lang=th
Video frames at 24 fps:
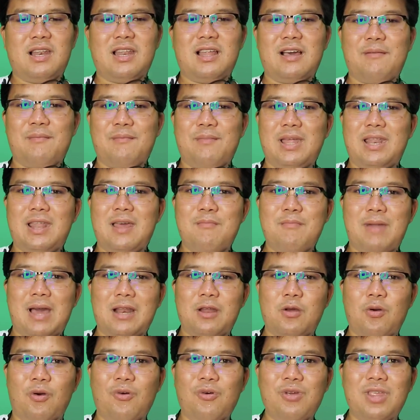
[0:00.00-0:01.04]
และไม่ได้
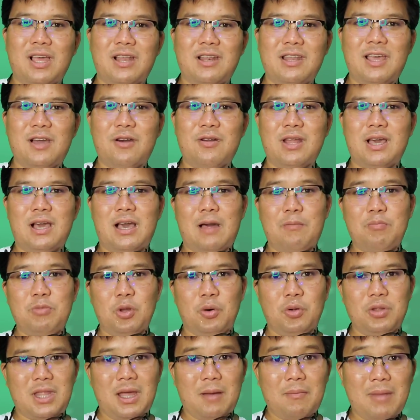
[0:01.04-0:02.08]
มั่นคงอย่างเดียวนะครับ
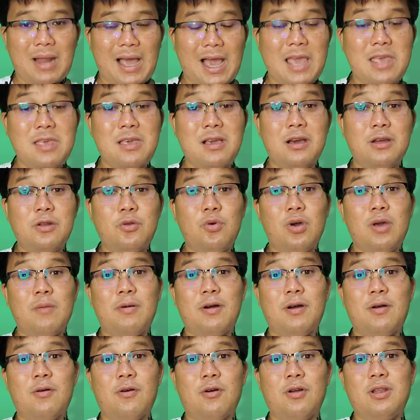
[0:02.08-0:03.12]
โดนทำลายเยอะด้วย
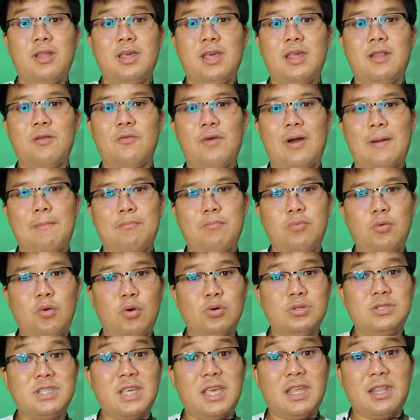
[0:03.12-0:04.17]
เพราะคนเห็นว่าโปร
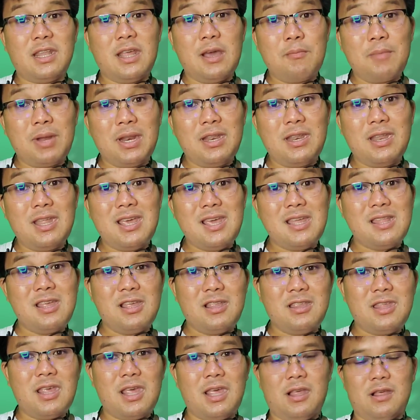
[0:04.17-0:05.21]
เจกต์นี้มันดีจ
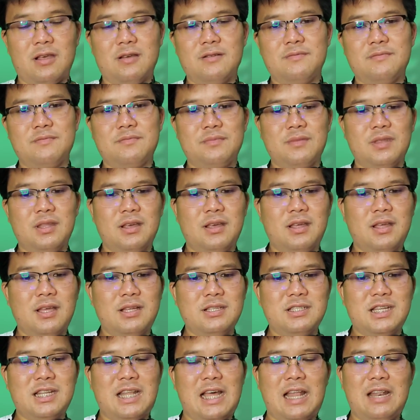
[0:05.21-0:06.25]
ริ
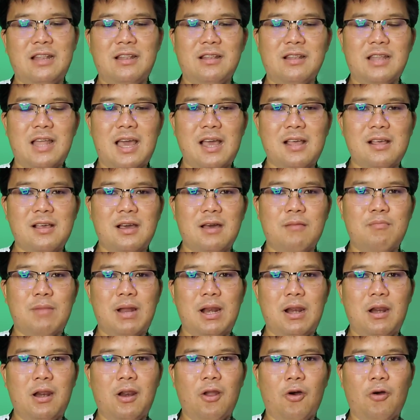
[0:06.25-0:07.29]
งๆฉะนั้นถ้าเกิด
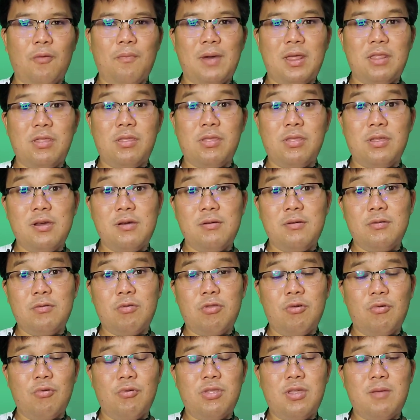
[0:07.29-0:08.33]
มันลงไปถึง
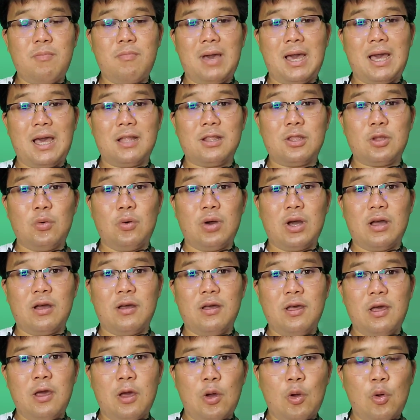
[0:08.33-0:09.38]
ศูนย์จุดสิบห้า ตัว
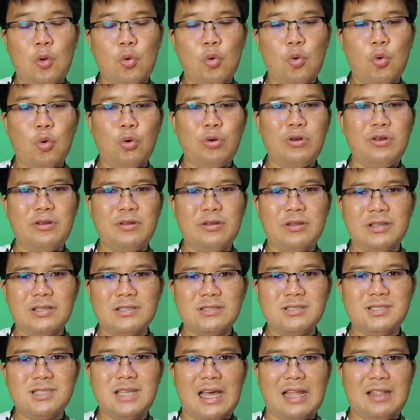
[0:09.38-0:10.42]
คุณ
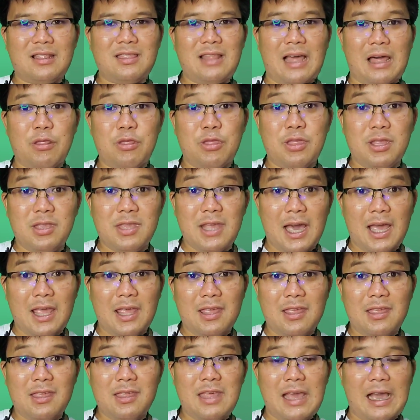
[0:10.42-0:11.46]
จะตัดสินใจ
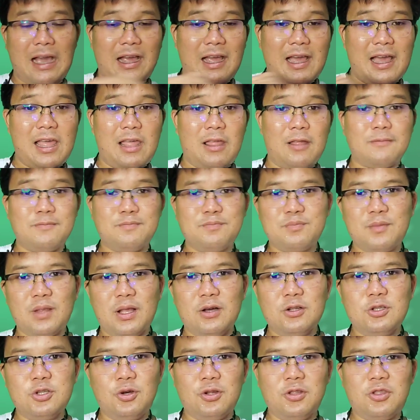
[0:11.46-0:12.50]
อย่างไง
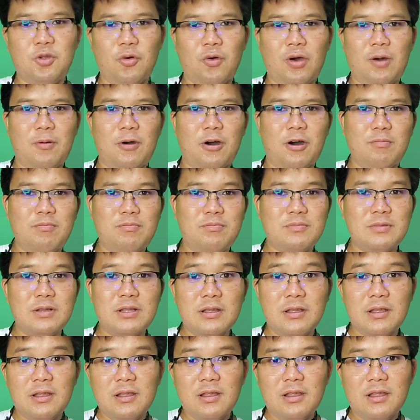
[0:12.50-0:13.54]
ส่วนตัวผม
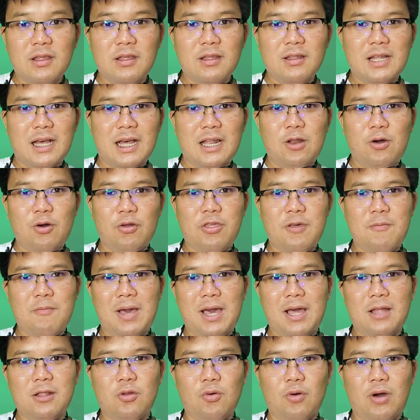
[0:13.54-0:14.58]
ถ้าลงสิบ
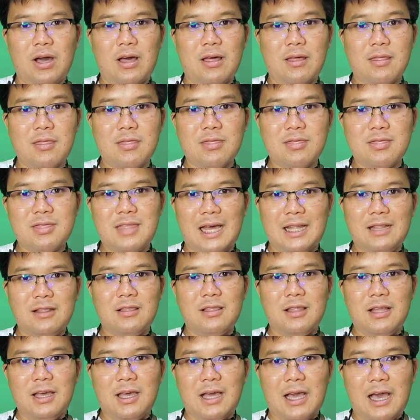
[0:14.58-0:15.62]
ห้าตัวซัด
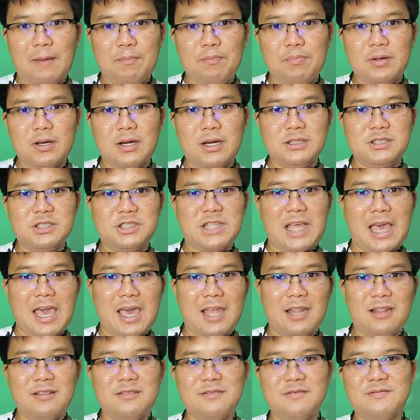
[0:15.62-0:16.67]
เลยครับเงินแส
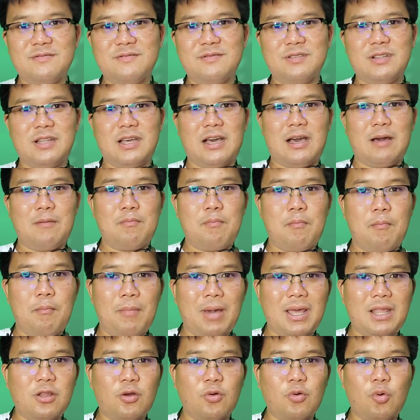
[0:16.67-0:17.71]
นนะครับ
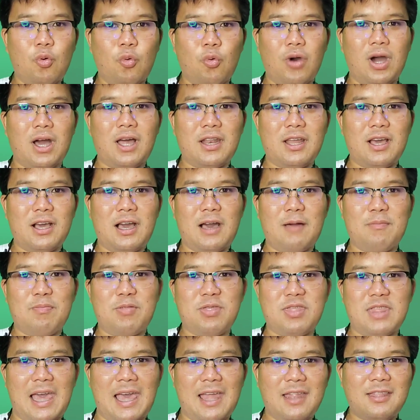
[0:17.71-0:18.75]
ไม่ต้องกลัวนะครับ
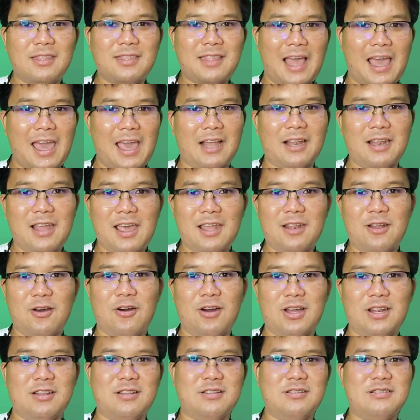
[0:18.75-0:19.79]
แสนแตกแน่น
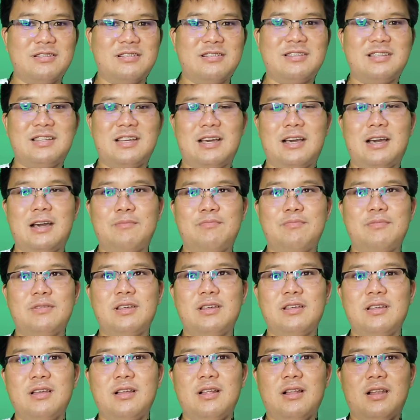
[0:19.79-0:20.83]
อนนะครับ
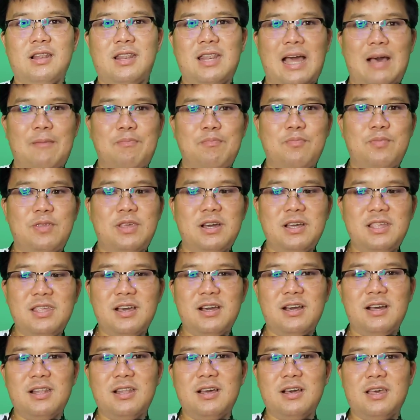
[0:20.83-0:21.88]
รับ
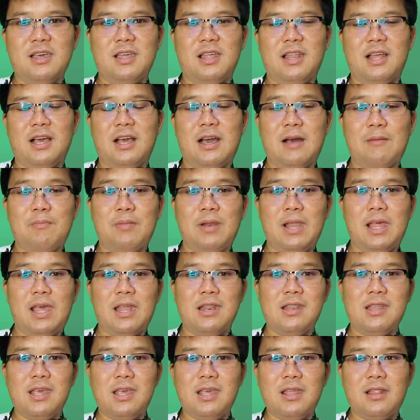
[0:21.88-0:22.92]
เยอะๆเลยนะครับเหรี
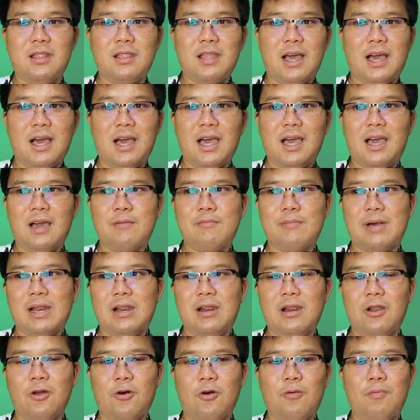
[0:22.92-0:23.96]
ยญนี้ถ้ามัน
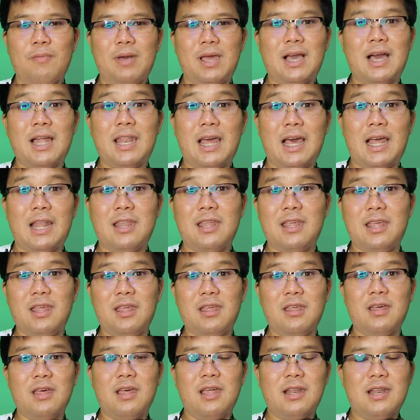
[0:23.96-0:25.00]
ลงไปขนาดนี้
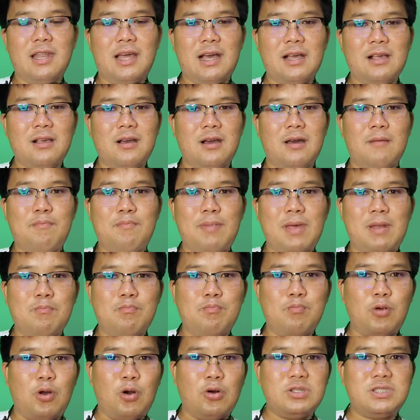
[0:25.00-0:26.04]
ถ้าเกิดเป็น
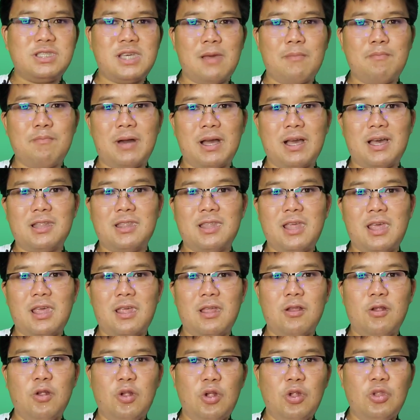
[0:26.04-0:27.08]
โปรเจกต์ปกติ
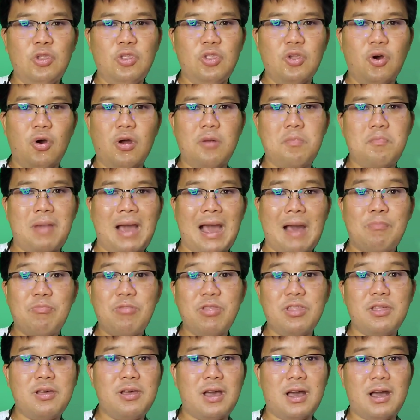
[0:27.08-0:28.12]
โดนพับ
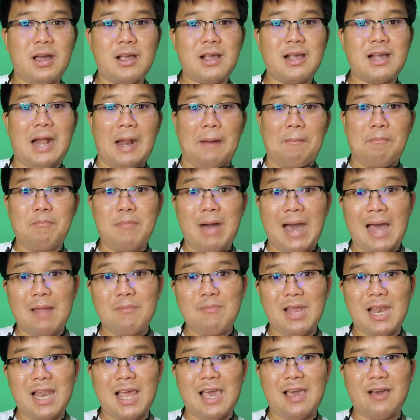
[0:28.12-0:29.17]
เสือกลับบ้าน
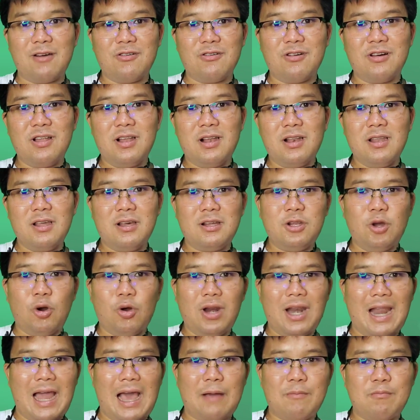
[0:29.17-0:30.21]
ไปแล้วหรือโด
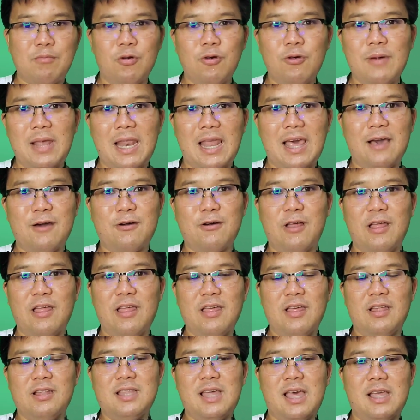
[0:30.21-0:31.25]
นลักพูไปแล้ว
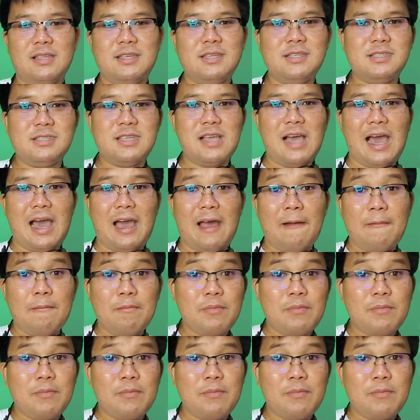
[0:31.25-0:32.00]
แต่ชินจา